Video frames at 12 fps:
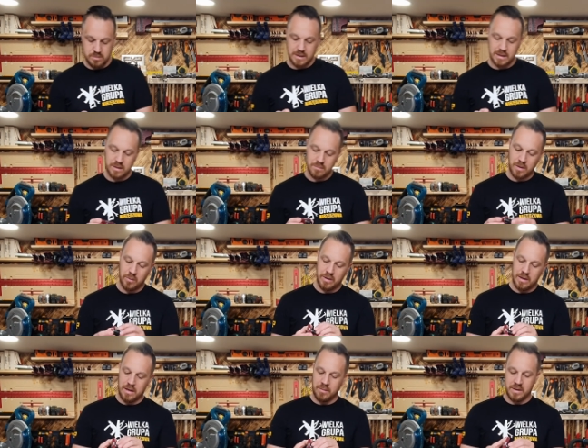Taki mały
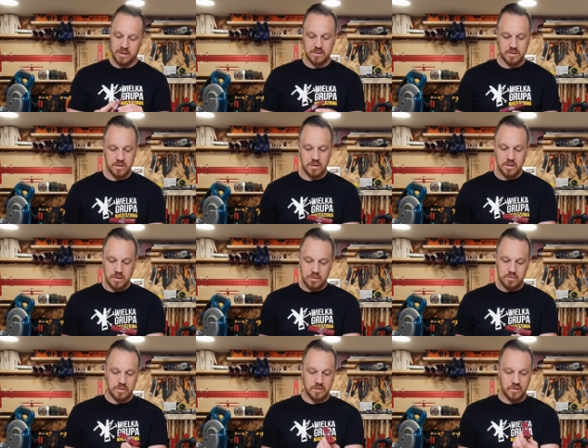element,
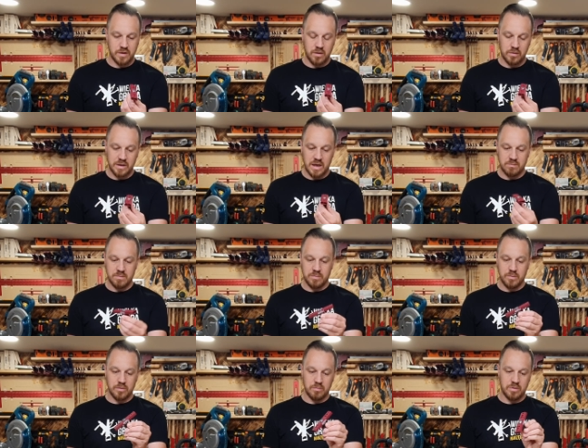który wygląda jakby
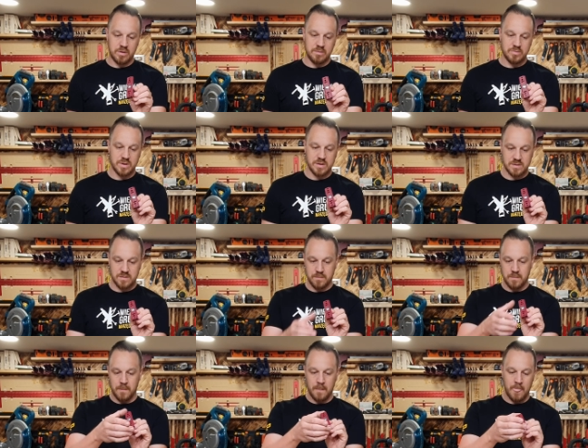był robiony przez
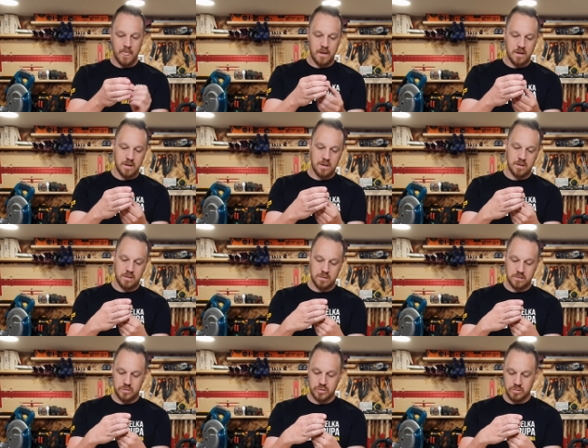
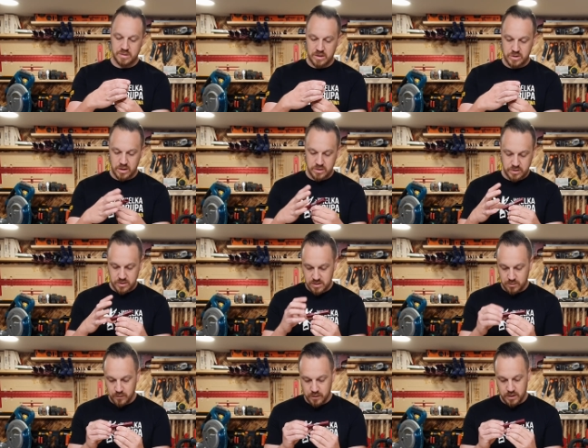ślusarza gdzieś na
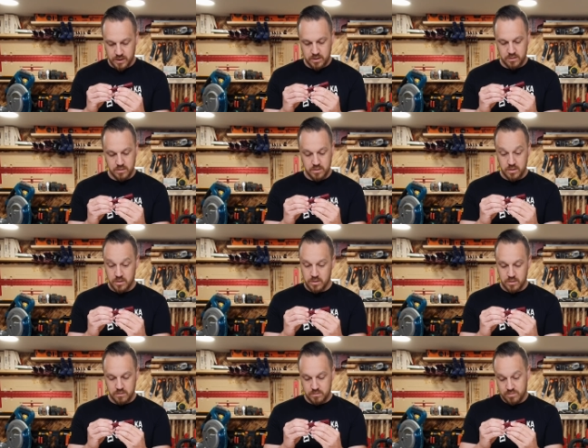zamówienie.
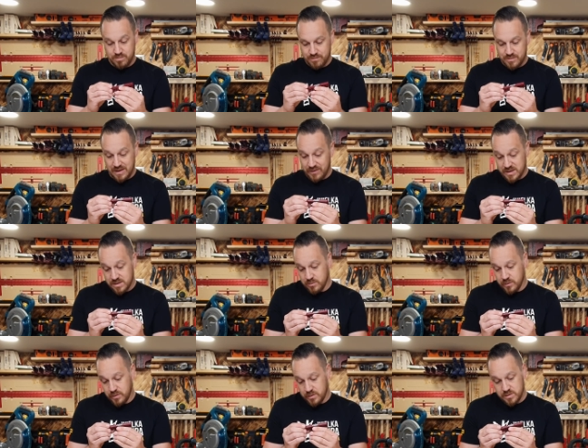Nawiasem
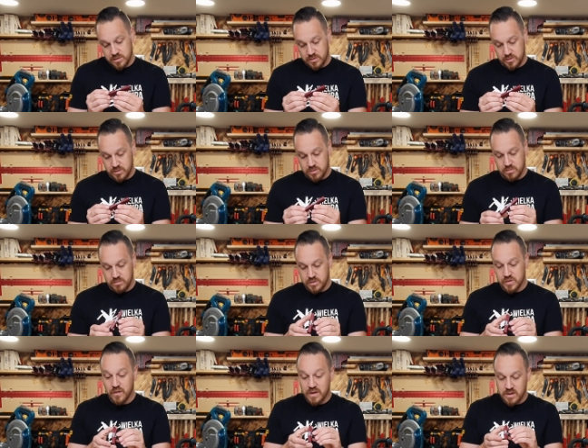mówiąc,
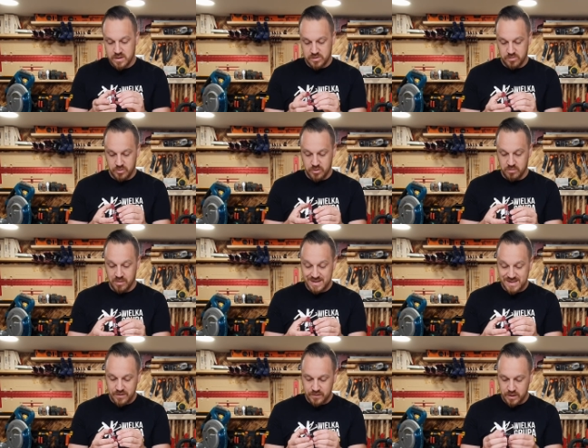świetnie zrobiony,
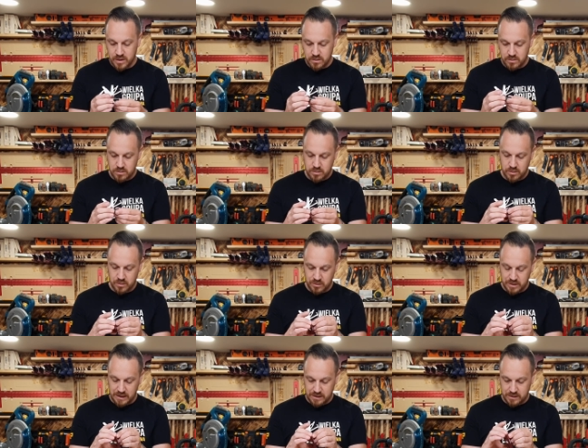masywny,
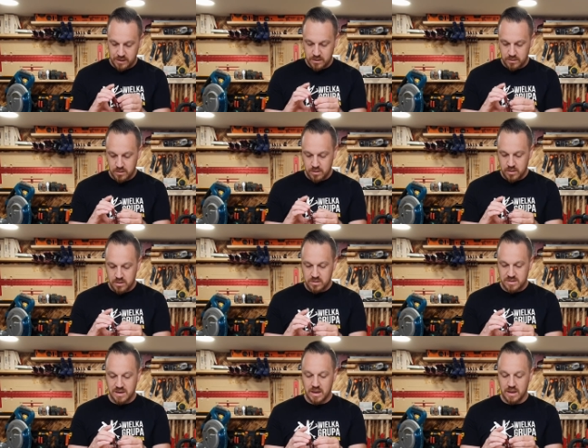konkretny,
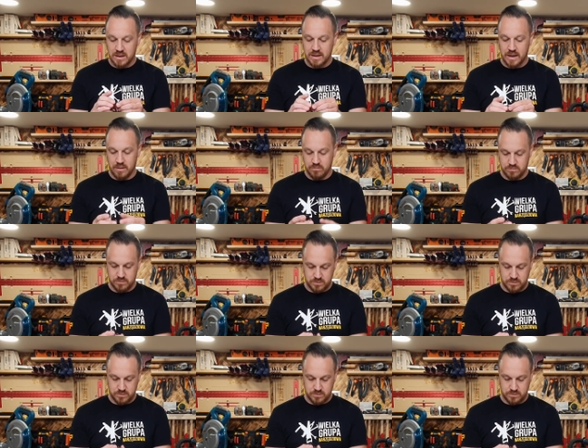z charakterem.